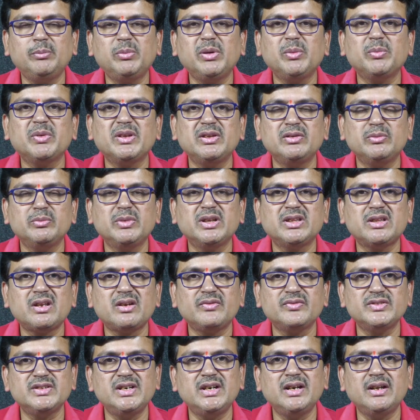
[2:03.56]
ఎంపీ పదవి
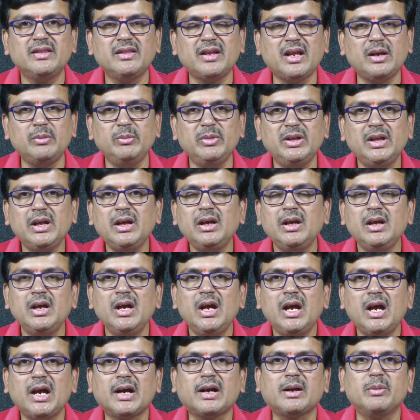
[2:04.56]
బత్రఫ్ చేయడం దాని మీద
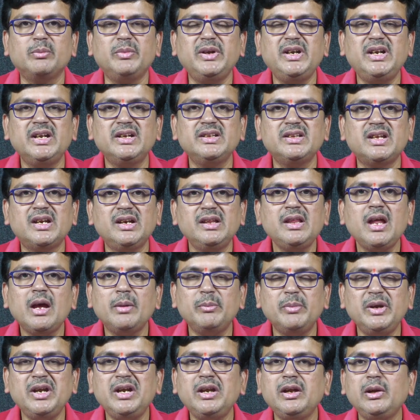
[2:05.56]
అక్కడ మీటింగ్ జరిగింది ఆ
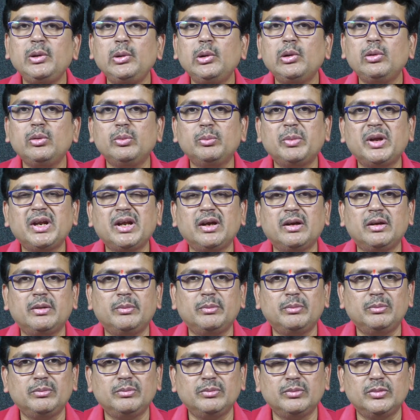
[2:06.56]
మీటింగ్లో మన
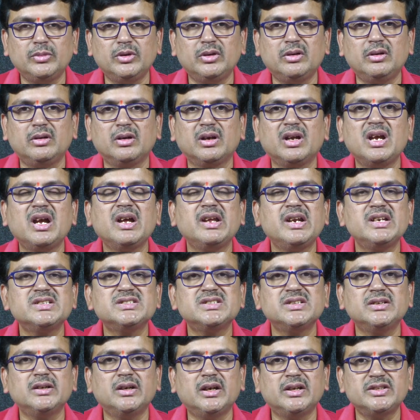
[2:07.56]

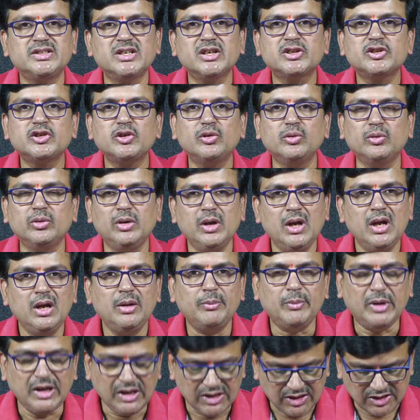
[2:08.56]
కాంగ్రెస్ అధ్యక్షుడు
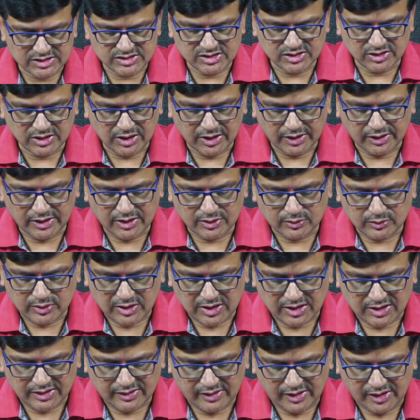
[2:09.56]
మల్లికార్జున్ ఖర్గే
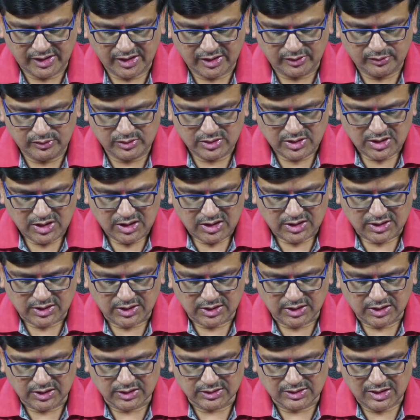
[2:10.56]
కూడా హాజరయ్యారు
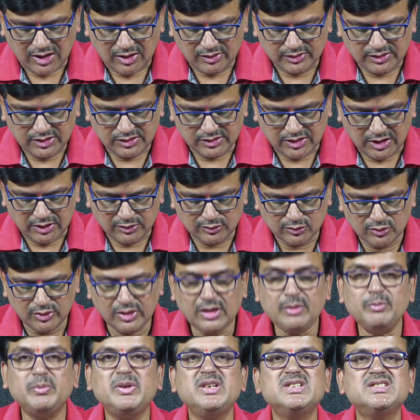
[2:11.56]
తర్వాత
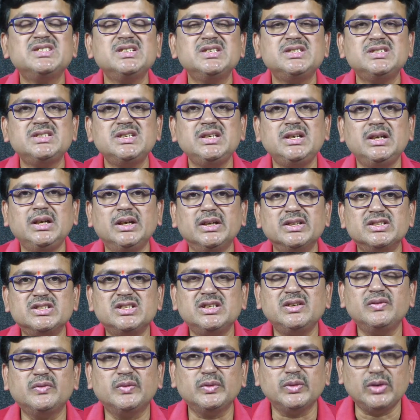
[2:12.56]
దాంట్లోనే పీసీసీ
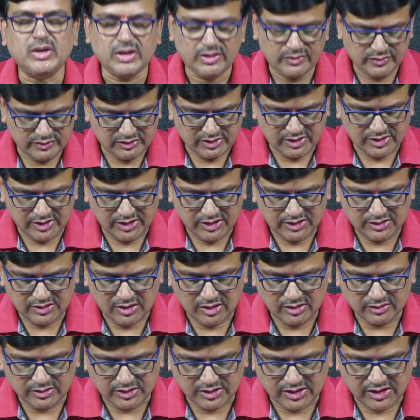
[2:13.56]
చీఫ్ రేవంత్ రెడ్డి
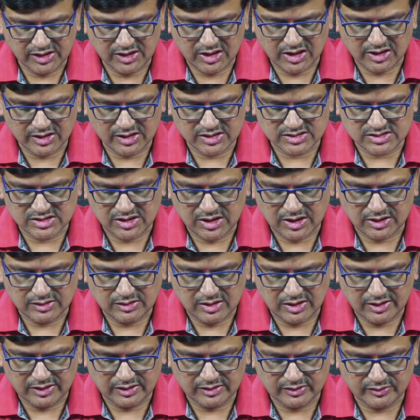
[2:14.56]
తర్వాత టీ కాంగ్రెస్
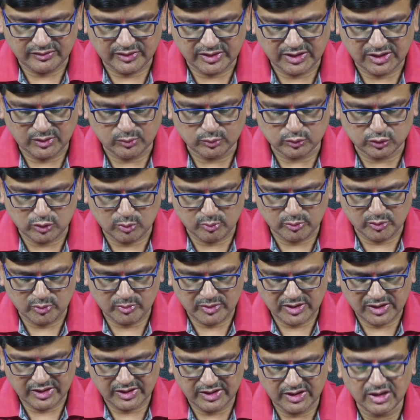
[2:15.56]
నేతలైనటువంటి ఉత్తమ్
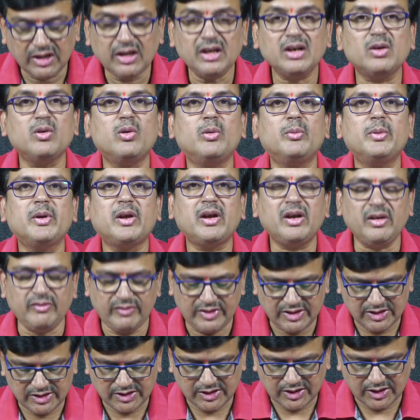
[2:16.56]
కుమార్ రెడ్డి కోమటిరెడ్డి
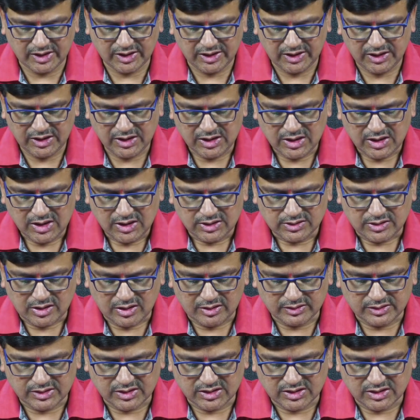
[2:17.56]
వెంకటరెడ్డి
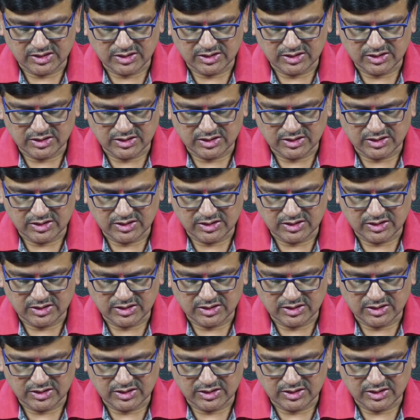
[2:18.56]
తర్వాత